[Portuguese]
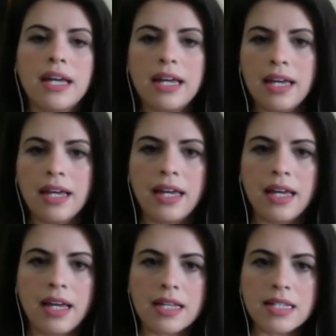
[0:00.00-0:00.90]

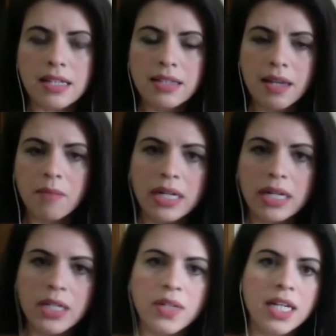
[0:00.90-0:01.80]
é, sem
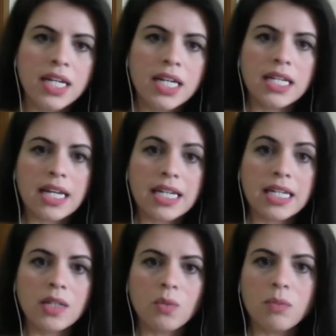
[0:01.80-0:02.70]
tamanho e
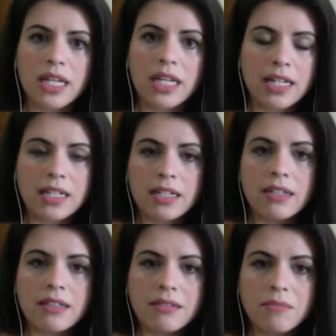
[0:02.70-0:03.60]
aquilo me
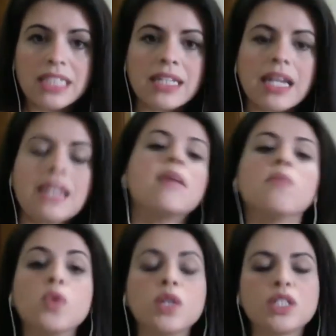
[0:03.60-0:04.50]
era, me atraía
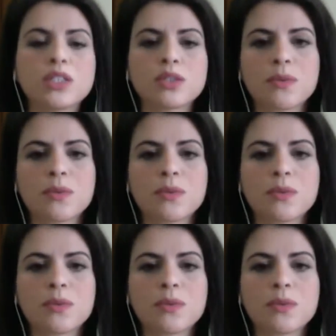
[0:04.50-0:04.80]
muito.